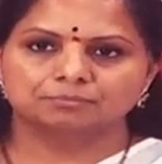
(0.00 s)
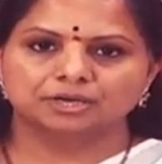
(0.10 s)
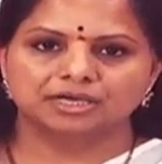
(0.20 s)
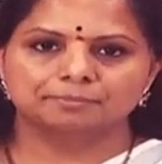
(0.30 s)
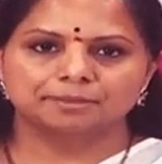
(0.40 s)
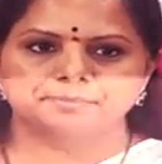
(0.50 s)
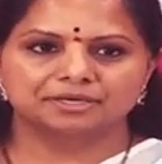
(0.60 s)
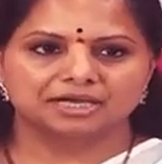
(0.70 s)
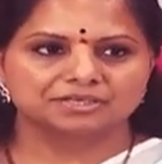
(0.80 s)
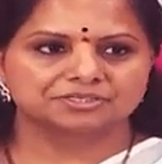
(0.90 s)
బాండ్ పేపర్
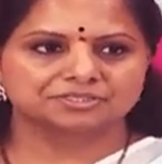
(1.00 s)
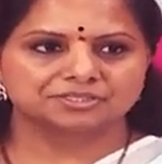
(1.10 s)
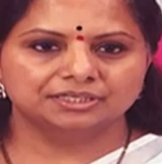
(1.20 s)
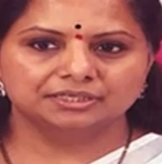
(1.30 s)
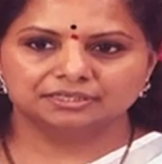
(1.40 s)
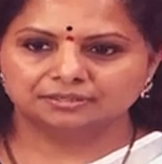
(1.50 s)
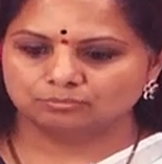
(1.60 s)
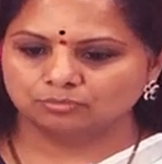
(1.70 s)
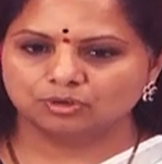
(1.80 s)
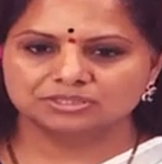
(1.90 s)
రాసిచ్చి
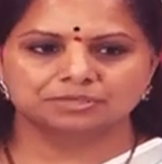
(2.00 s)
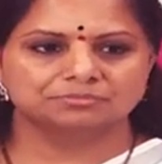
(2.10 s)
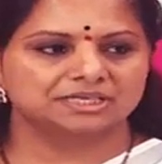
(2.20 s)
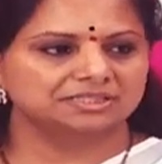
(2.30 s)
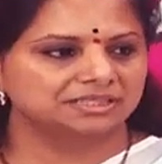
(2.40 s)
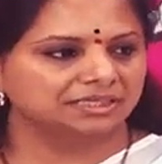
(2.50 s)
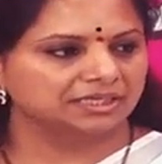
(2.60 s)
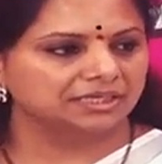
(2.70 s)
మోసం చేసి